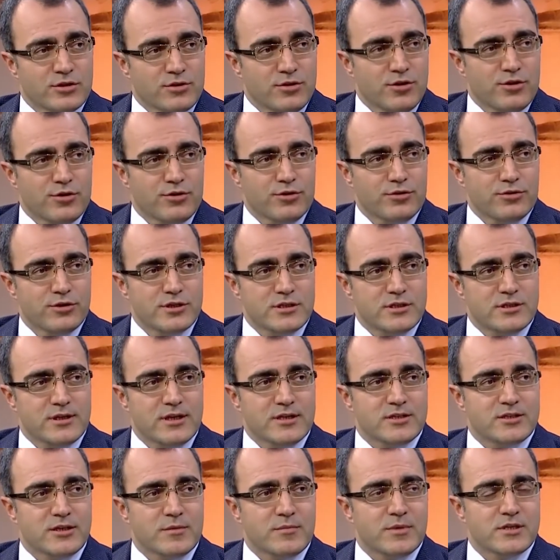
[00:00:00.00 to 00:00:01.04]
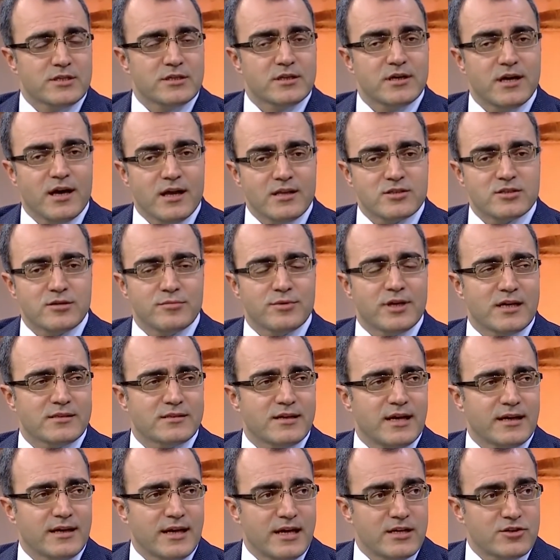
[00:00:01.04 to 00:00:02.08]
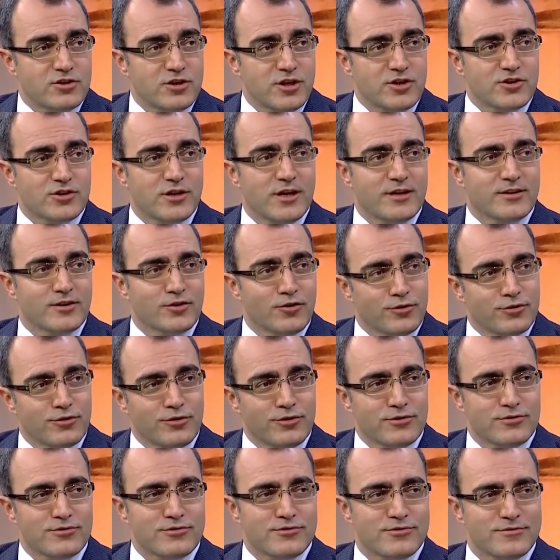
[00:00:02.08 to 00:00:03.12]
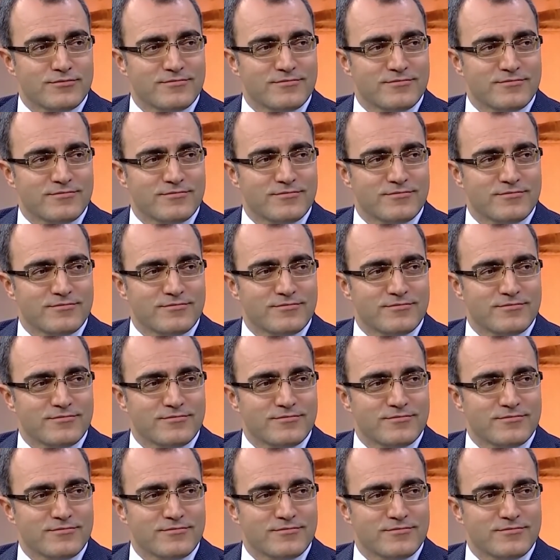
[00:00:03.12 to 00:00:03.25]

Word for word: görülüyor diz kireçlenmesi. Kalça biraz daha genç yaşlarda görüyoruz.